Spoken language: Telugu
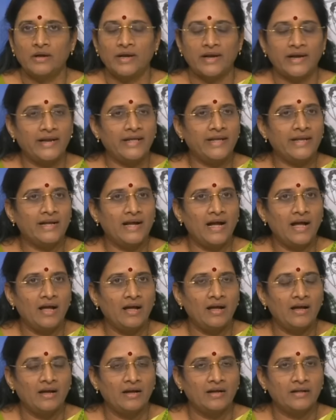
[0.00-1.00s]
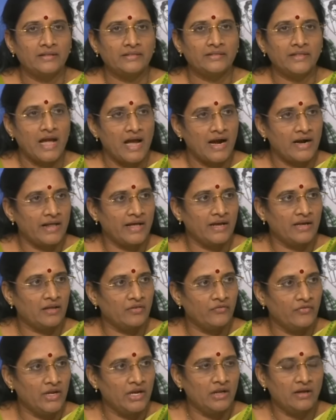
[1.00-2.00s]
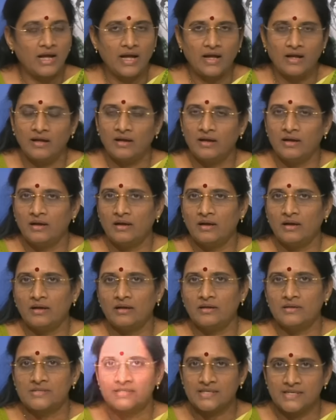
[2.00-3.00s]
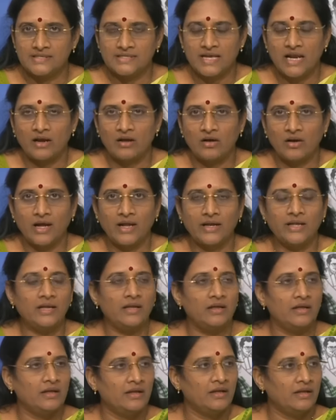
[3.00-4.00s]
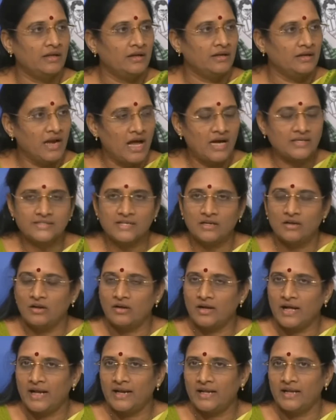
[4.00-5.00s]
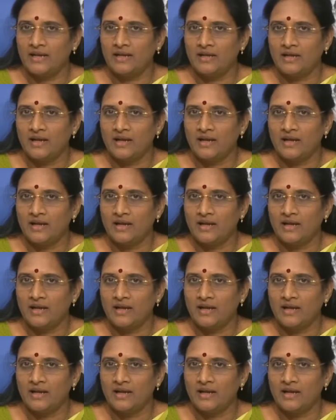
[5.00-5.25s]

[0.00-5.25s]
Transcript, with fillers: రెడీగా తాగడానికి వీలుగా సీసాల్లో కానీ గ్లాసుల్లో కానీ